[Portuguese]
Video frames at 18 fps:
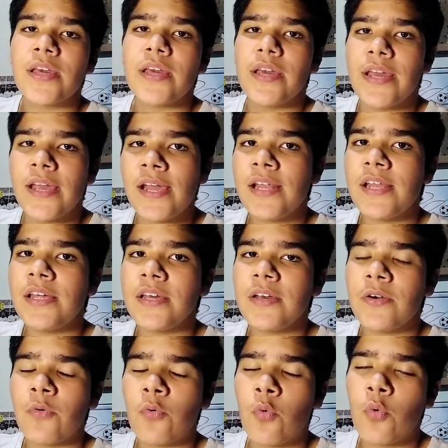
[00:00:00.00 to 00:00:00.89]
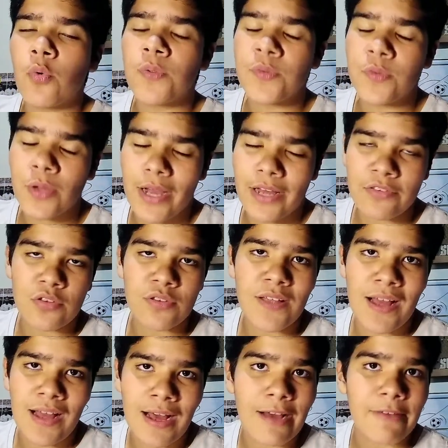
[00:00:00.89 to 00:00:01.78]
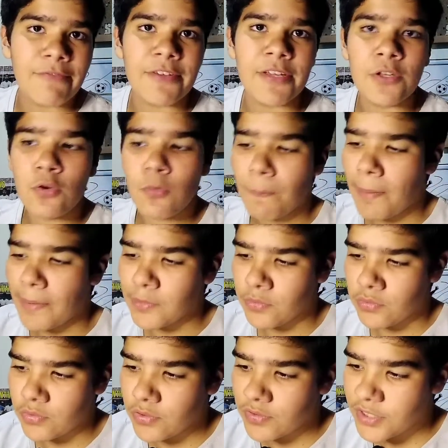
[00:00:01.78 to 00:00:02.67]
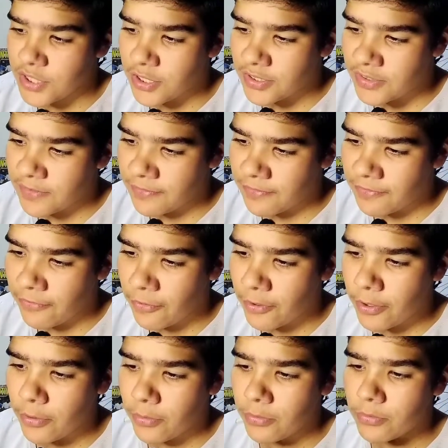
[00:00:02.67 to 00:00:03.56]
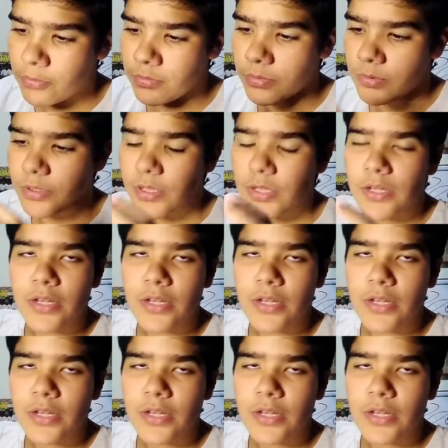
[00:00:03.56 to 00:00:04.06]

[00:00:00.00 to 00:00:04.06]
Ele, o, no caso o Zahavi e o Paulo Souza já foram,